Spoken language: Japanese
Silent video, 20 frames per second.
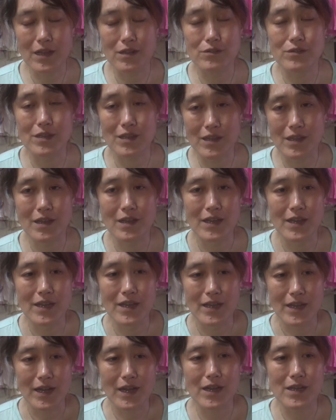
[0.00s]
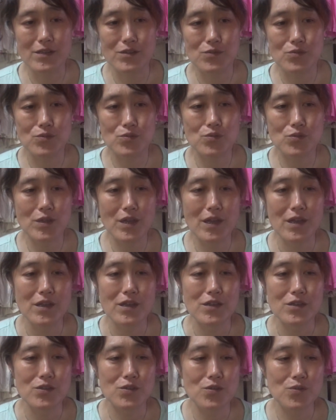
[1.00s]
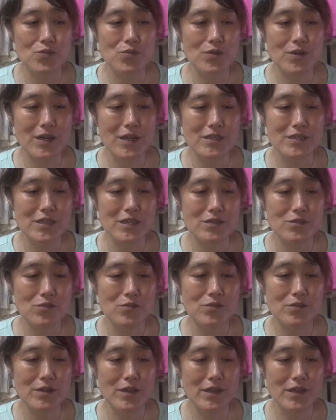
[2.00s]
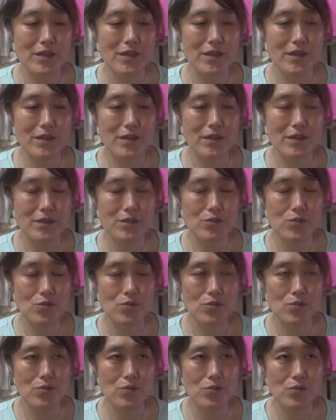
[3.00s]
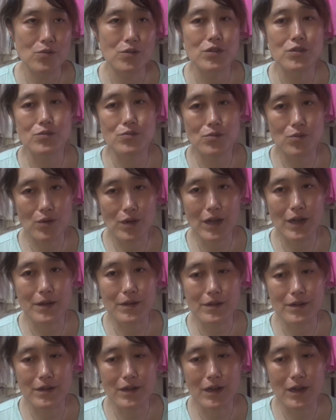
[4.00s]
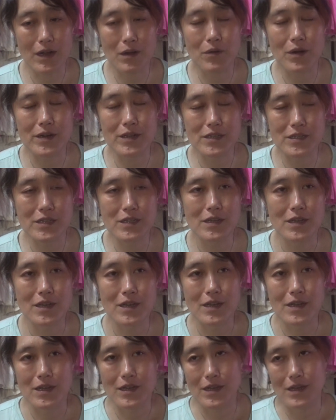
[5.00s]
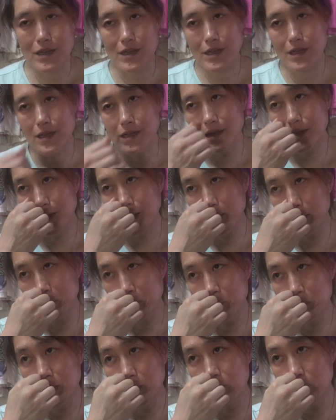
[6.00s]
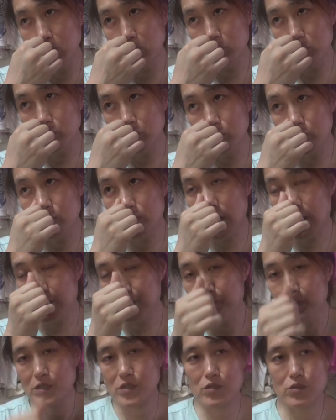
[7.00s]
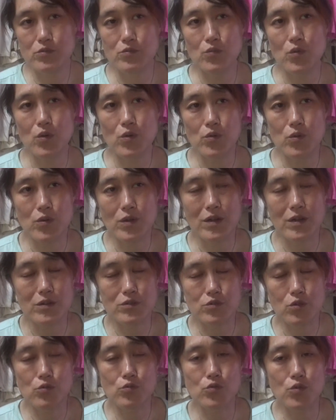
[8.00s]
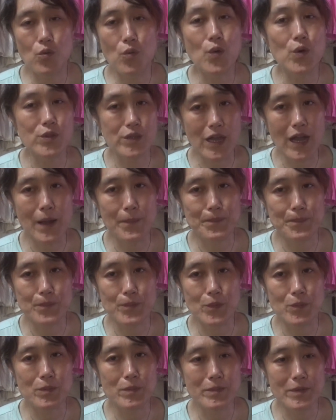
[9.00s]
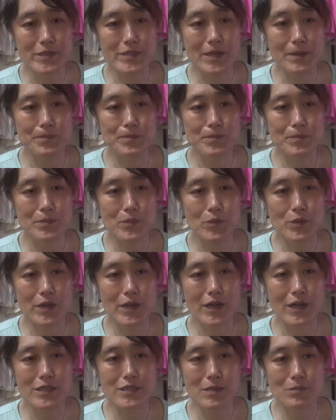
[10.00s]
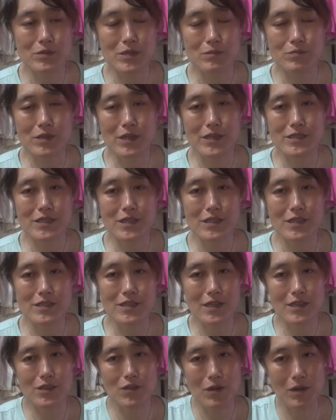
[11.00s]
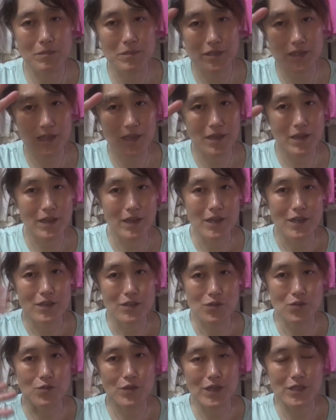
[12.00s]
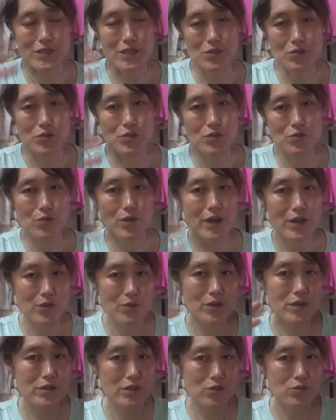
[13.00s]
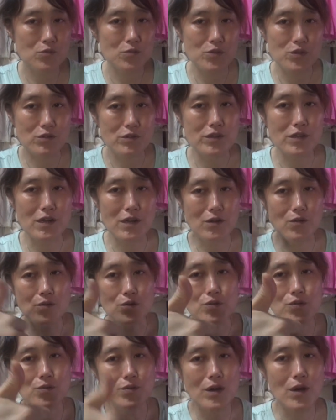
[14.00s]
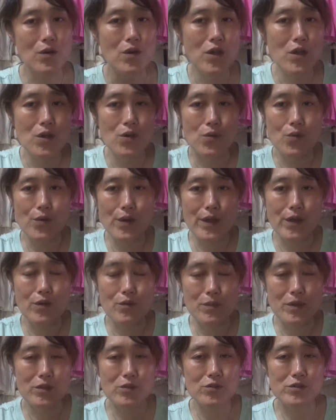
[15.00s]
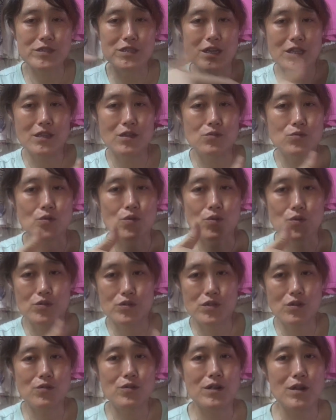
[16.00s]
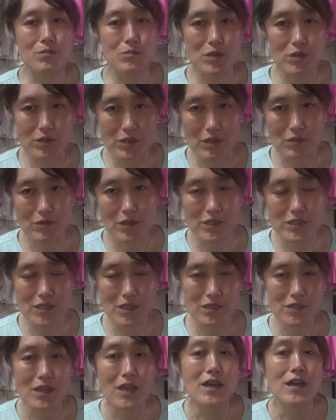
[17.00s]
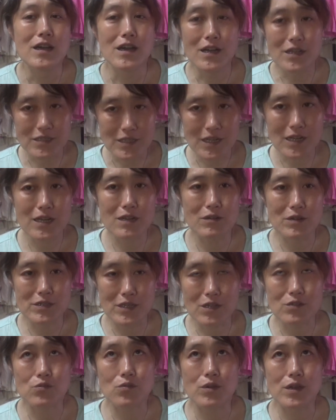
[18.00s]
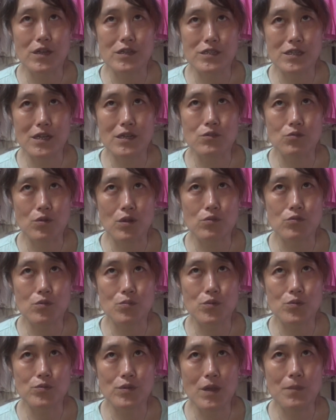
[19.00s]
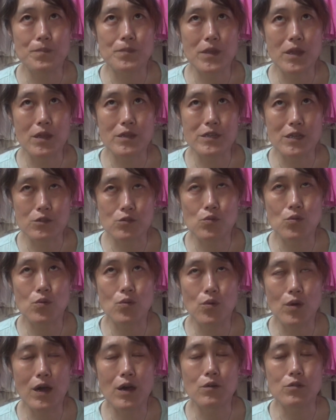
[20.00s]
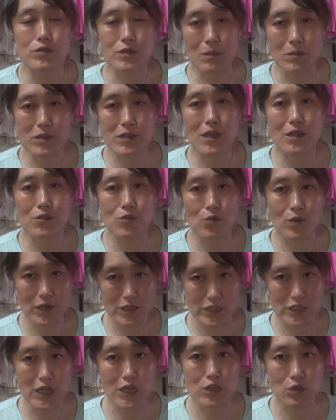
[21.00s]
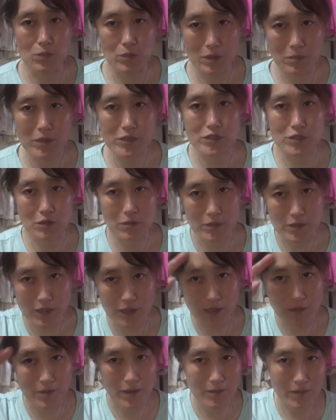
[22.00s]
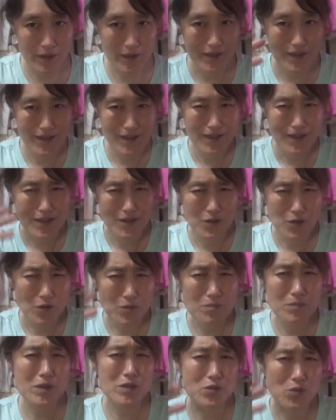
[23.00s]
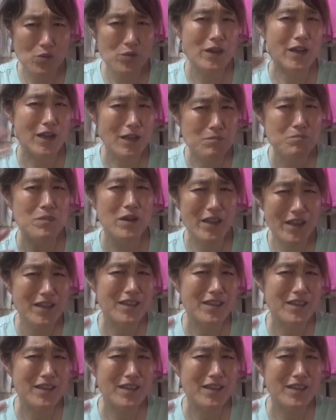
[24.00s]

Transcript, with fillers: えるんでねはいということで今日のあっちゃんのえー、っとお昼ご飯代わりにえー、っとリンゴ酢カルピスをソルトウォーター飲みましたお腹がチャプチャプのあちゃんでした。では、またね。今日のあっちゃんのお昼ご飯良かったよと思ってくれたら高評価、応援コメント、チャンネル登録してこれから見てくれたら嬉しいです。明日からはちゃんと、えー、時間取れると思うんで、えー、ちゃんとご飯を食べて動画にしたいと思います。ではまたね。バイバイ。ほんま今日お腹いっぱい。